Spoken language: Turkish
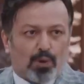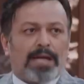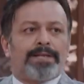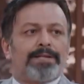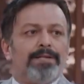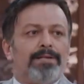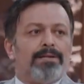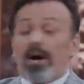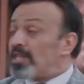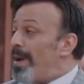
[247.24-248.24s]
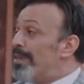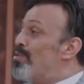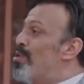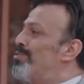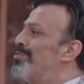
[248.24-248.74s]
bu olanları aklım
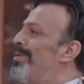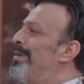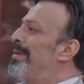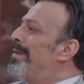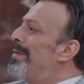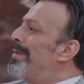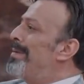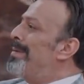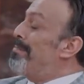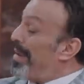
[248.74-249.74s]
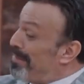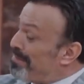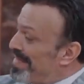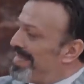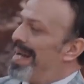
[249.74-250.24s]
almıyor.
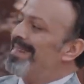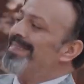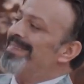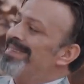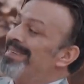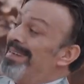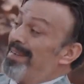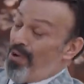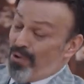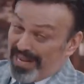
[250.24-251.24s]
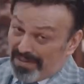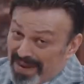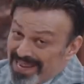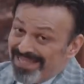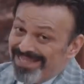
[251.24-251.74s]
Bakın bizler
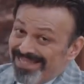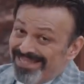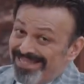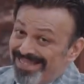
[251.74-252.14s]
öğretmeniz